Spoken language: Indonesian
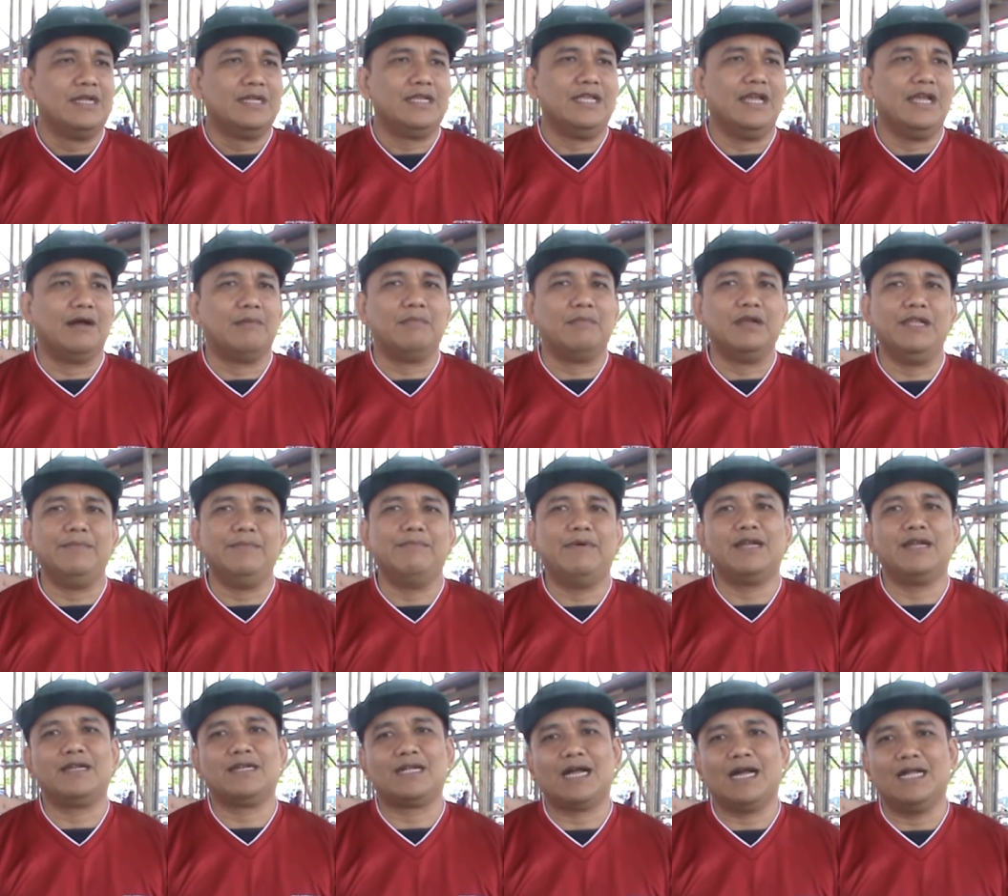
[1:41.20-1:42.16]
yang
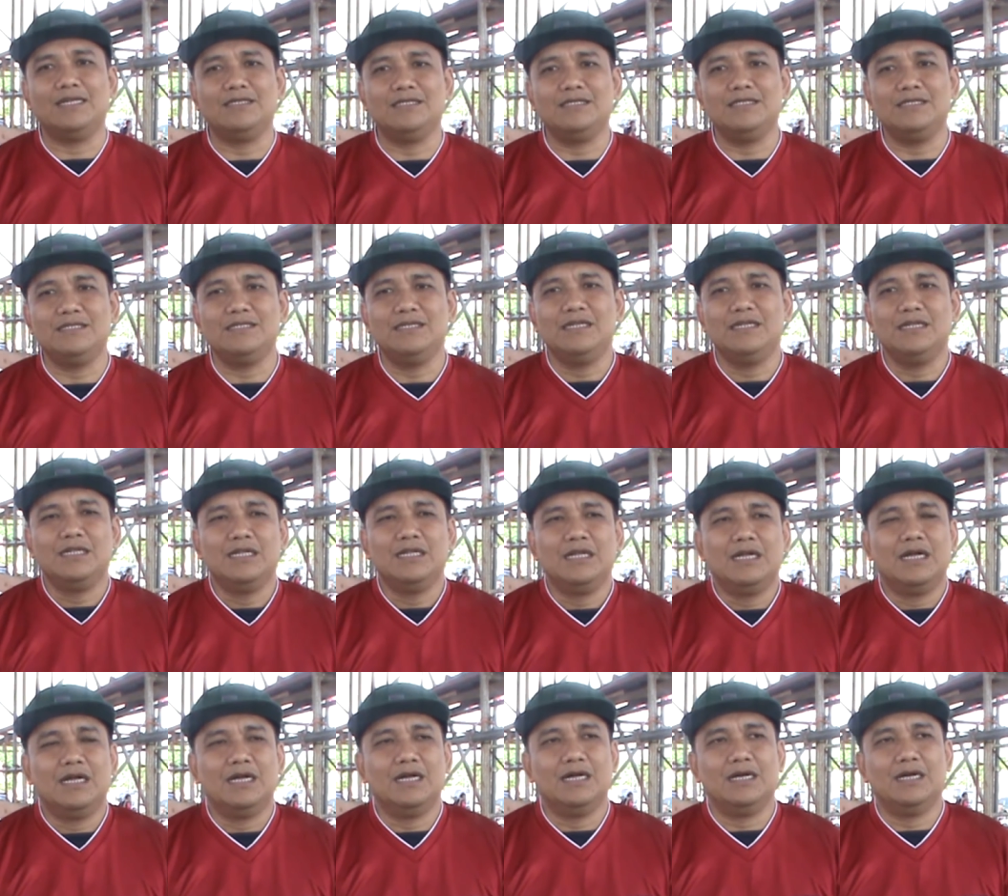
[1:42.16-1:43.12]
melibatkan
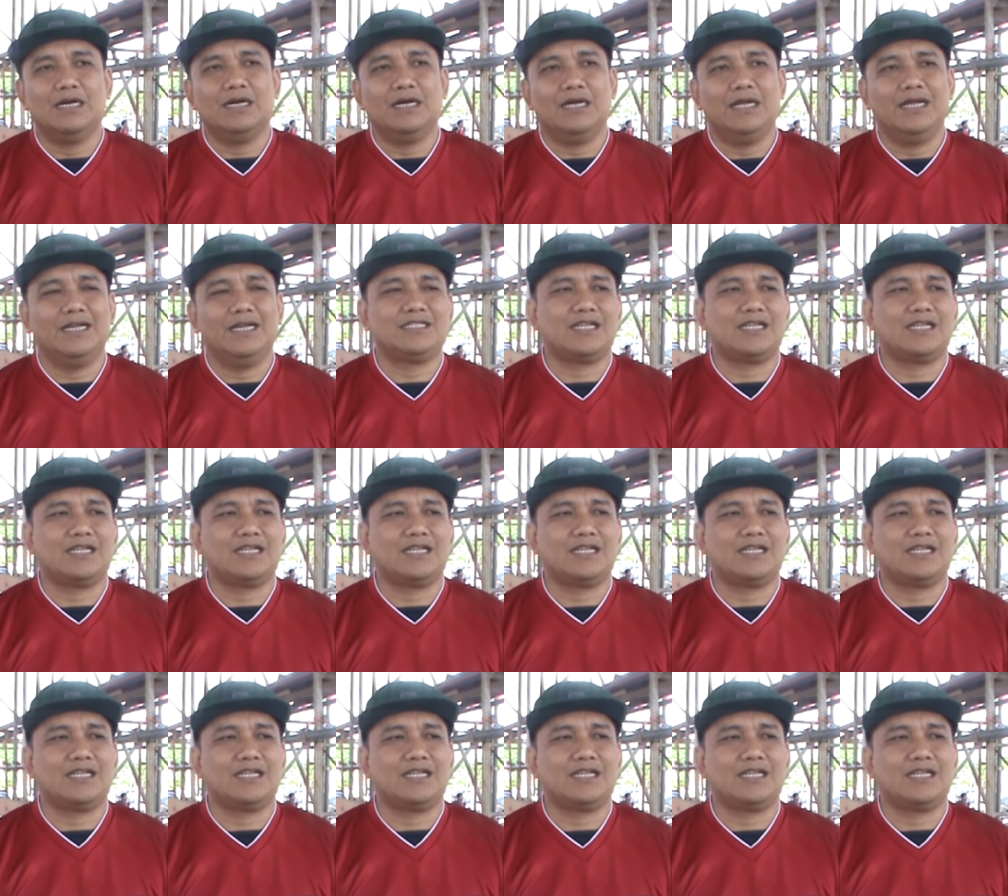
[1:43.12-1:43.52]
eh,